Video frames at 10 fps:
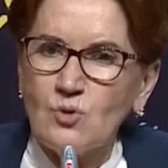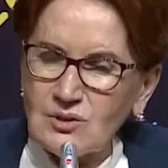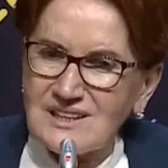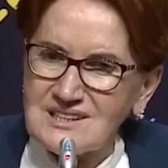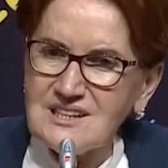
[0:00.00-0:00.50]

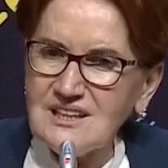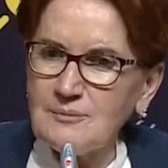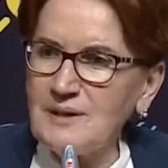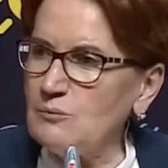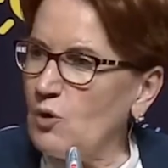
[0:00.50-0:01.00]

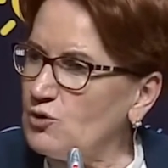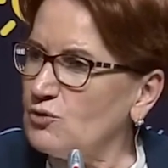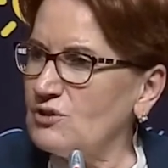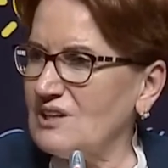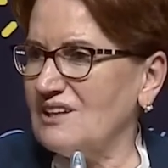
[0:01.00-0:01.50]
Dolayısıyla benim
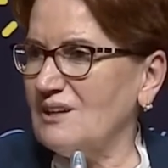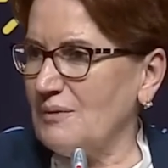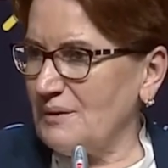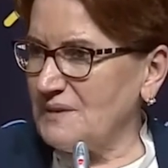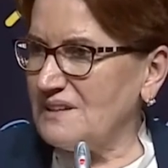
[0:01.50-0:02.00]
14
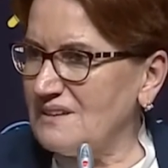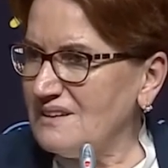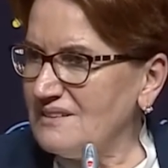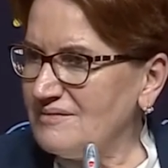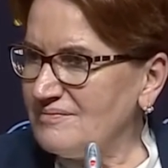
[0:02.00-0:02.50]
akrabam
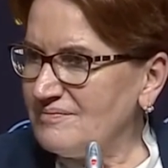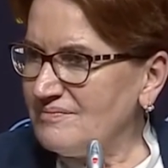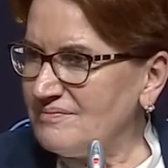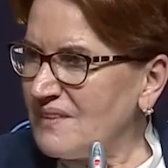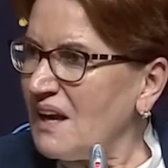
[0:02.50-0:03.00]
gitti.
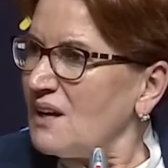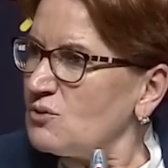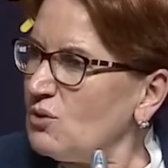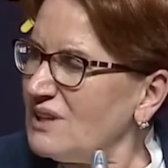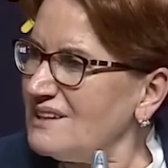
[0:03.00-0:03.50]

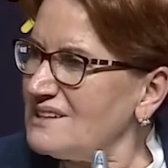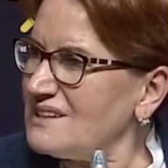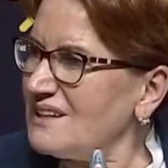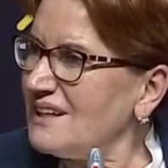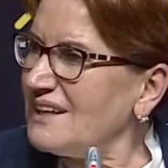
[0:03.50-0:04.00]

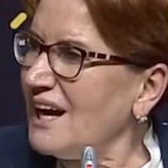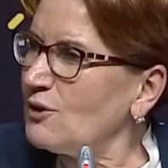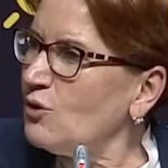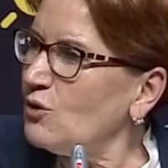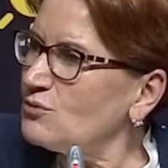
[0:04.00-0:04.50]
Dolayısıyla
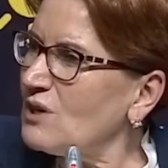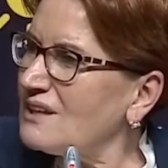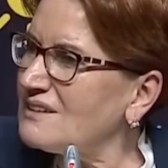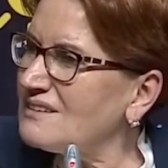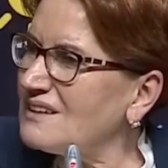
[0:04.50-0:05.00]
yani o onun
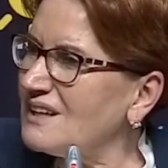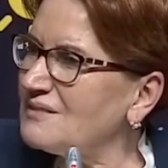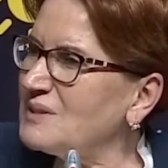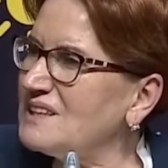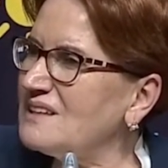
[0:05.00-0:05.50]

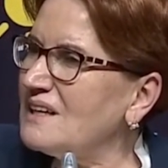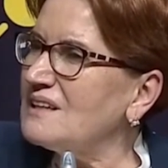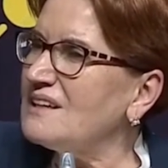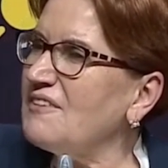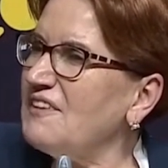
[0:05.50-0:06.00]
altından bir
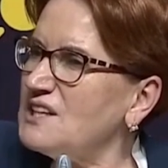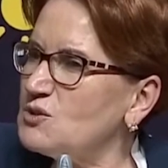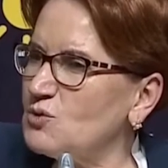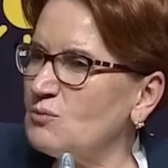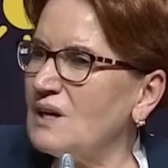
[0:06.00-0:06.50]

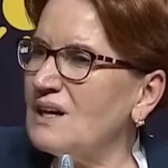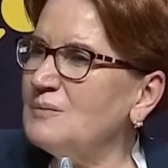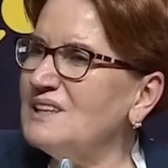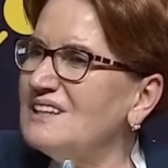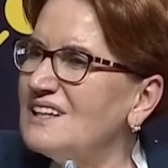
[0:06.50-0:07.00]
nefes duyma,
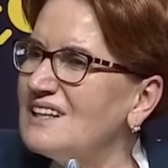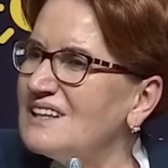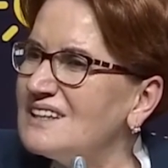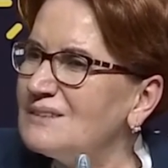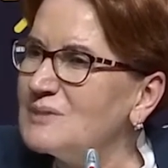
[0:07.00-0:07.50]
bir
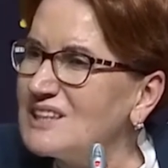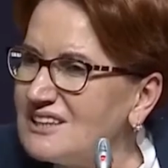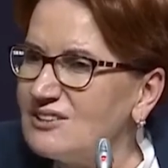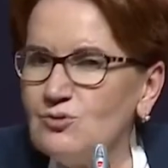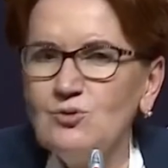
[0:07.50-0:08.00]

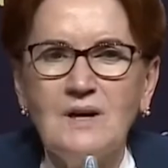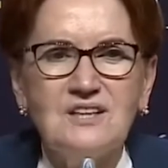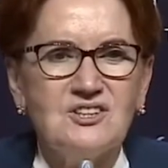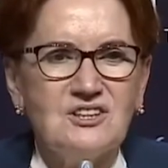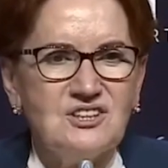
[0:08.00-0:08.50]
mırıltı
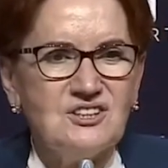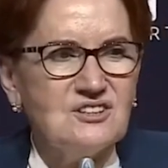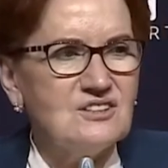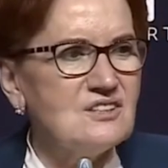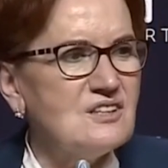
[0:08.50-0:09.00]
duymaya
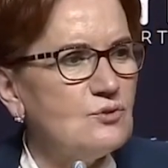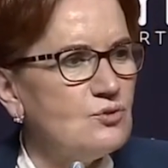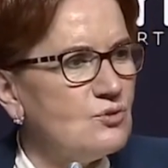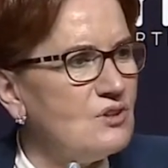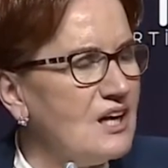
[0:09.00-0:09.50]
çalıştığınızda
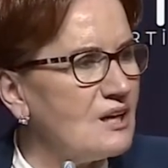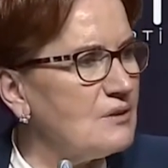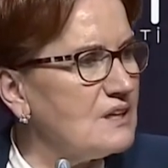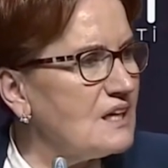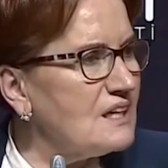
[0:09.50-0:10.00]
düdüklü
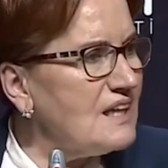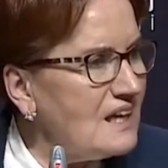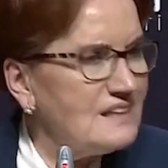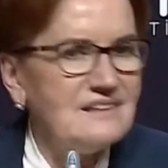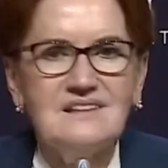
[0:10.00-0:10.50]
arabalarla
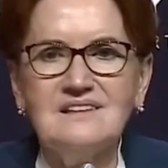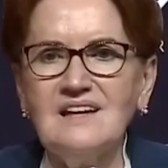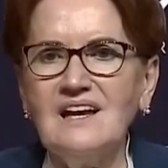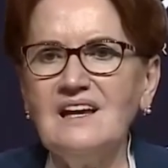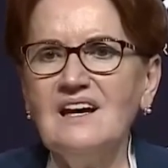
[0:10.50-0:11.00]

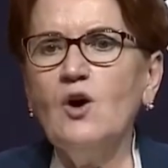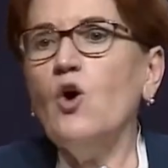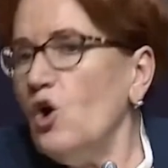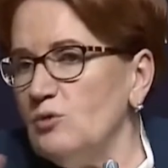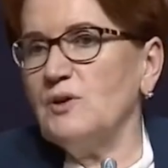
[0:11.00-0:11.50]
gelindiğinde
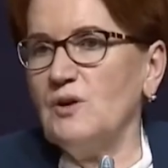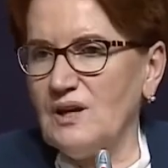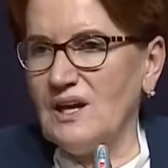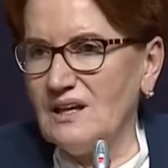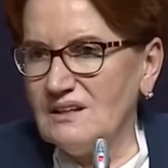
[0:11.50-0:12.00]
olmuyor
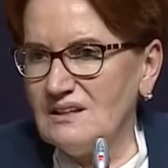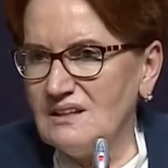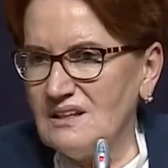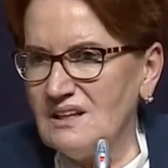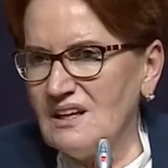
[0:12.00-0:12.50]
yani.
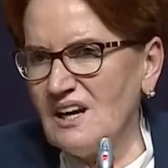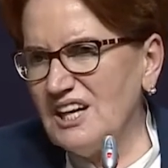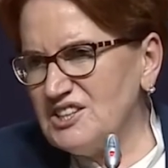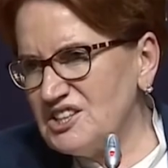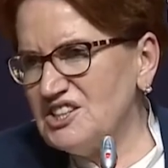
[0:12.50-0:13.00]

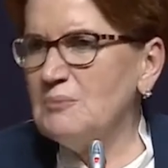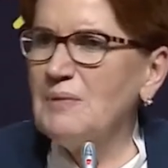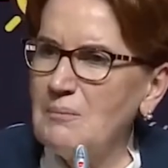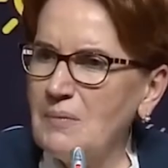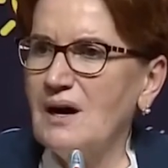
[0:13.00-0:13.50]
Kaç kişiye
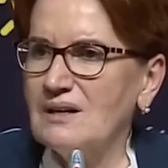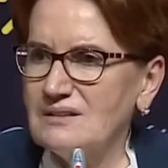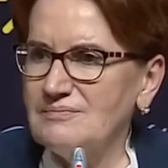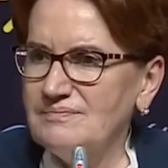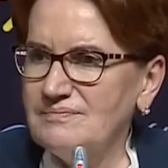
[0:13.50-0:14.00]
ben bağırdım.